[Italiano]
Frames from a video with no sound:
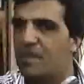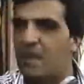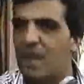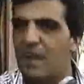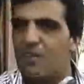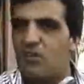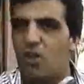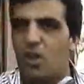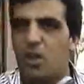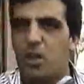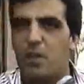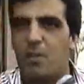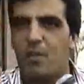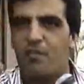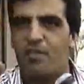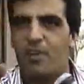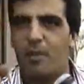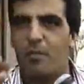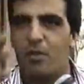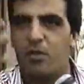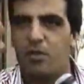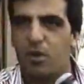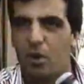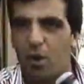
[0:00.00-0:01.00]
dei soldi per
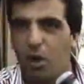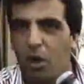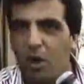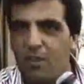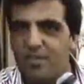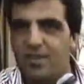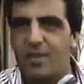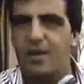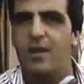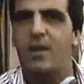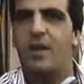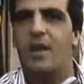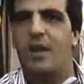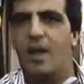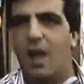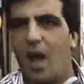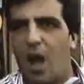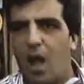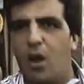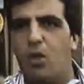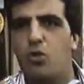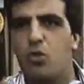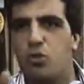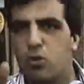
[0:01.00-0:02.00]
fare molte cose,
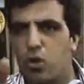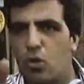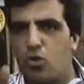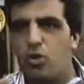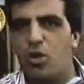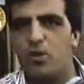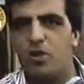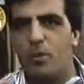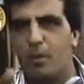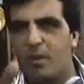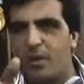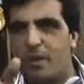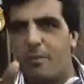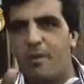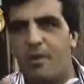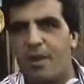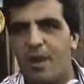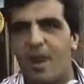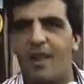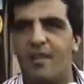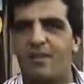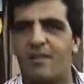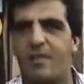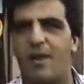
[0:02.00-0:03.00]
allora tutto ciò si potrebbe
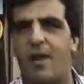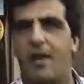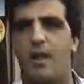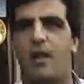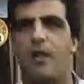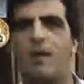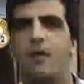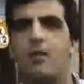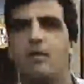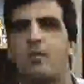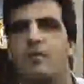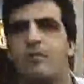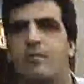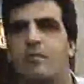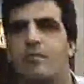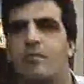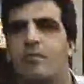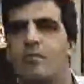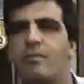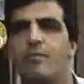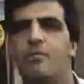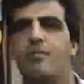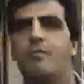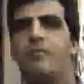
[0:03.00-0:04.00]
realizzare.
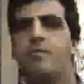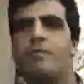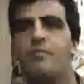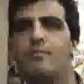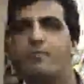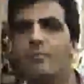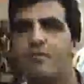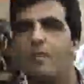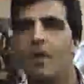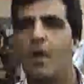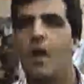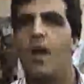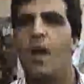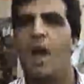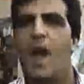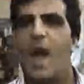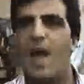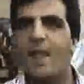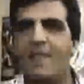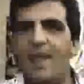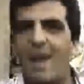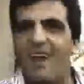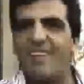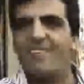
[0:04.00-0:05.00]

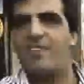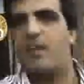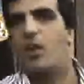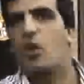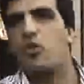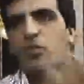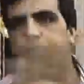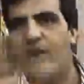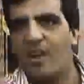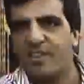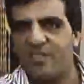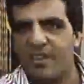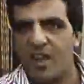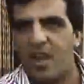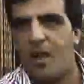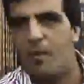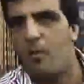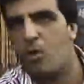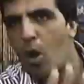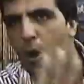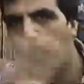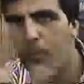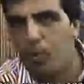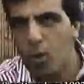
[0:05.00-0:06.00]
E tasse non ce ne
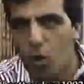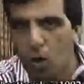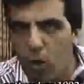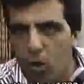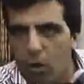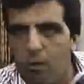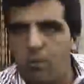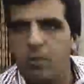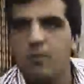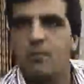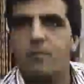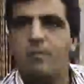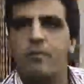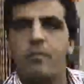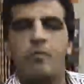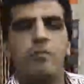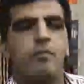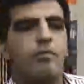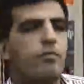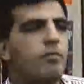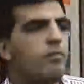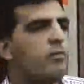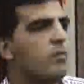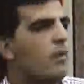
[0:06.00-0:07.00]
sarebbero più.
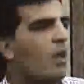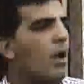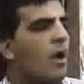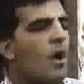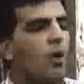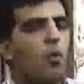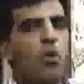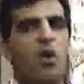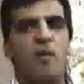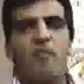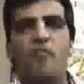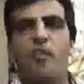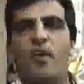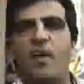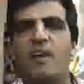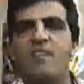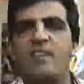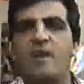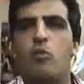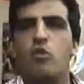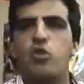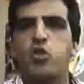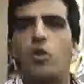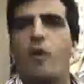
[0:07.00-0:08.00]
Qui invece
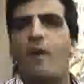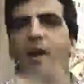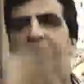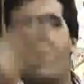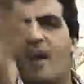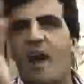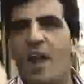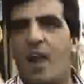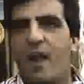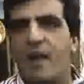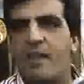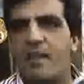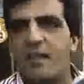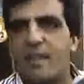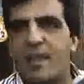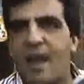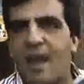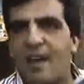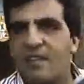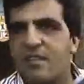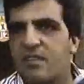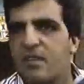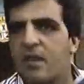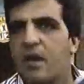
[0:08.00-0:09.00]
siamo solo a carica di
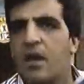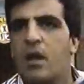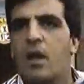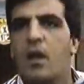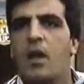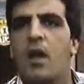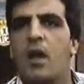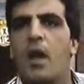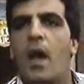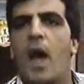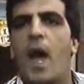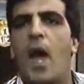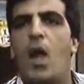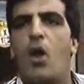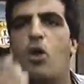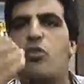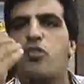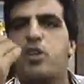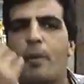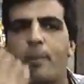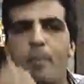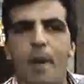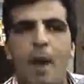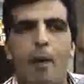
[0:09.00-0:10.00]
tasse e non
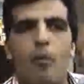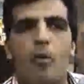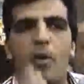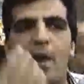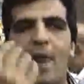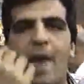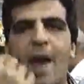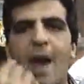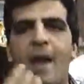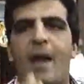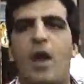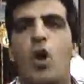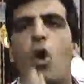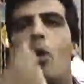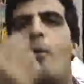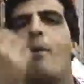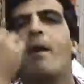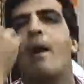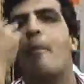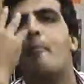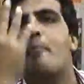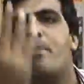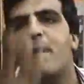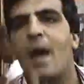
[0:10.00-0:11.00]
sappiamo neanche come
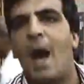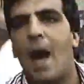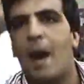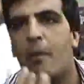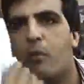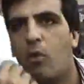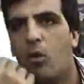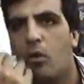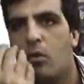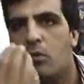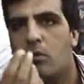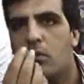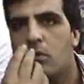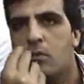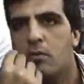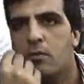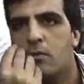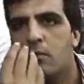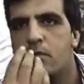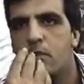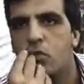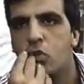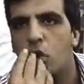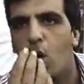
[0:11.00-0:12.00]
cambiamo.
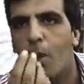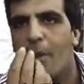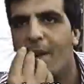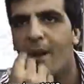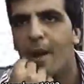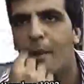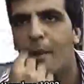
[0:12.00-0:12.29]
Come